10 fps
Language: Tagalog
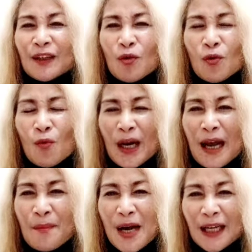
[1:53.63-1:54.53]
Kung
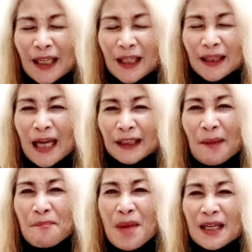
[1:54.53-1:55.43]
wala bang
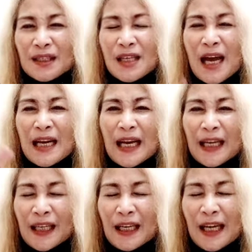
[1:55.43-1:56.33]
nagtatambak dyan na
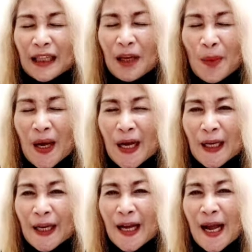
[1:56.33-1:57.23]
hindi natin mga
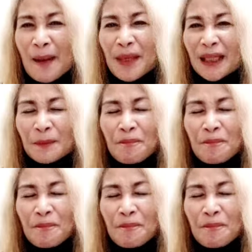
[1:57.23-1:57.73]
ginagamit,